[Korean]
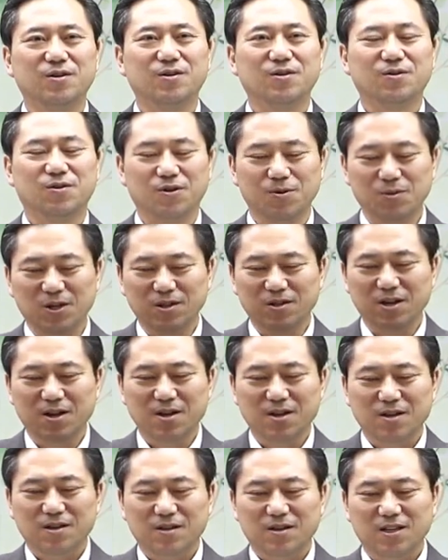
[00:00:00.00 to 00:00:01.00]
그러면
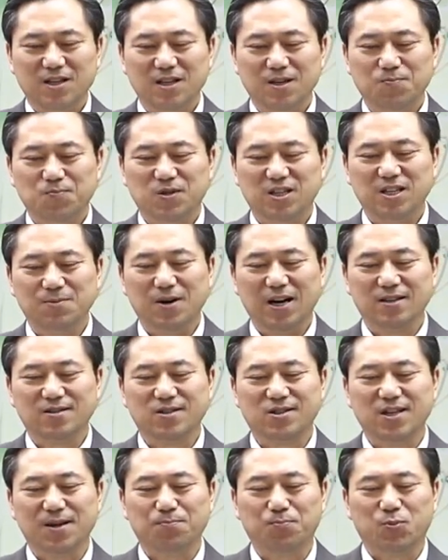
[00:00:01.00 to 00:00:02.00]
이 비만
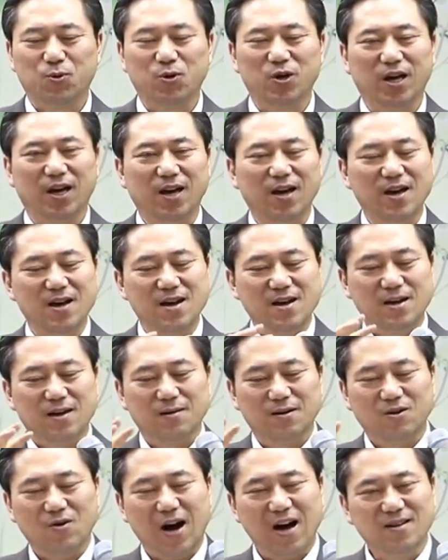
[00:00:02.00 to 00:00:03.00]
세포에
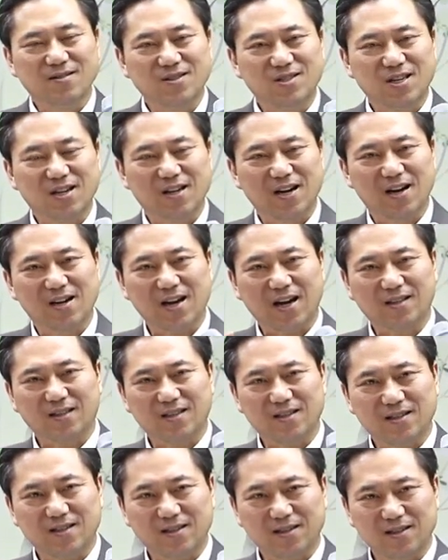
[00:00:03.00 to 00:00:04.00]
항체가 가득
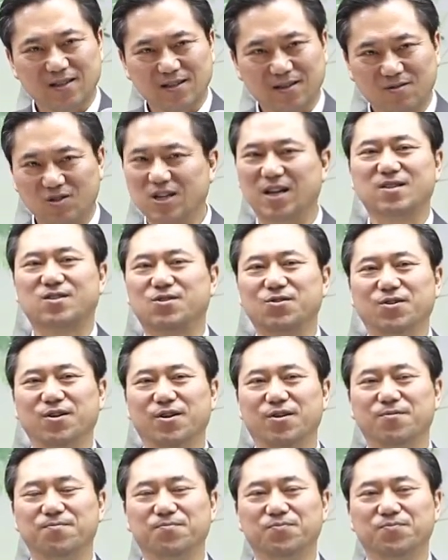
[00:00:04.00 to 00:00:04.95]
찼어요.